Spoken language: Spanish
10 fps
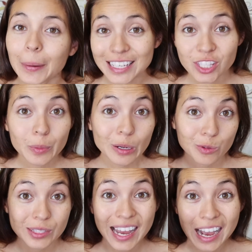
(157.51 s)
Para esto me
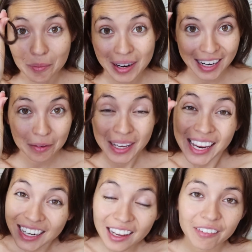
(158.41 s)
gusta amarrarme
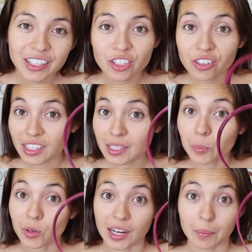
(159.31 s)
el cabello y
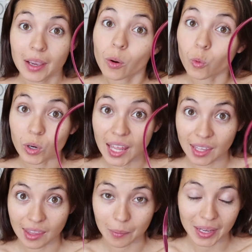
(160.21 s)
ponerme una
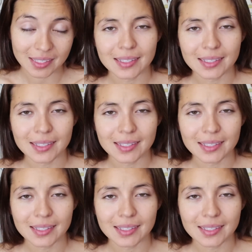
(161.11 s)
diadema.